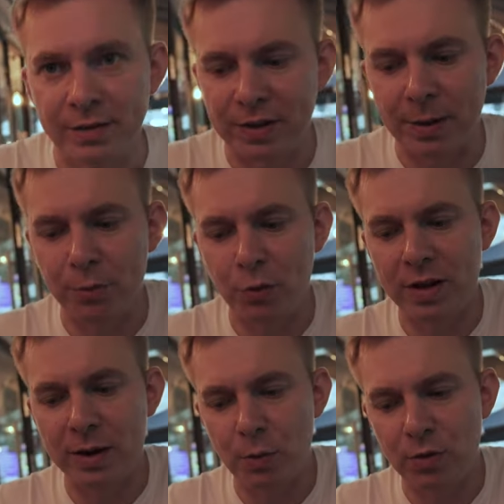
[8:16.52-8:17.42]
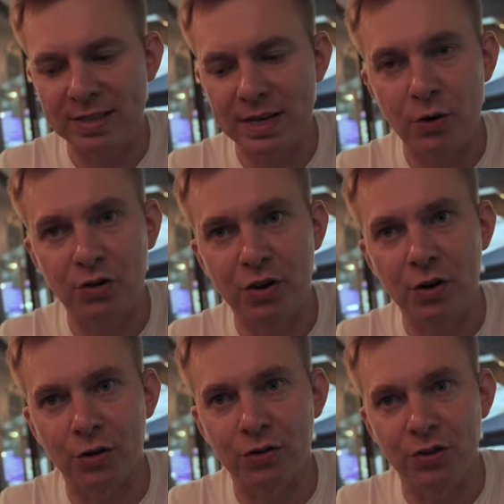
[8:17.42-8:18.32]
Tam burger był na całej
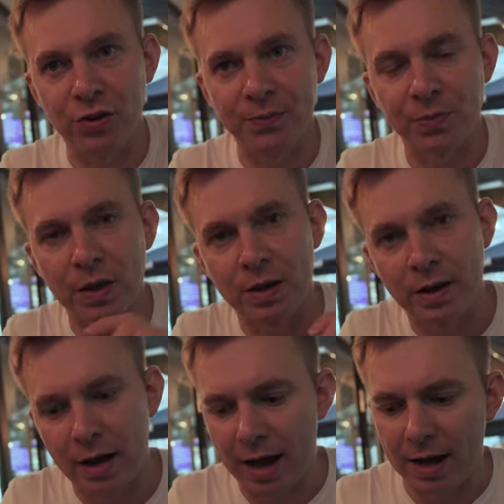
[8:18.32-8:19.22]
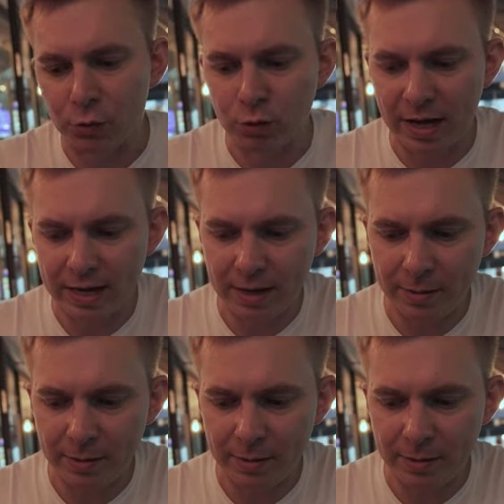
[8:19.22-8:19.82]
szerokości, a tutaj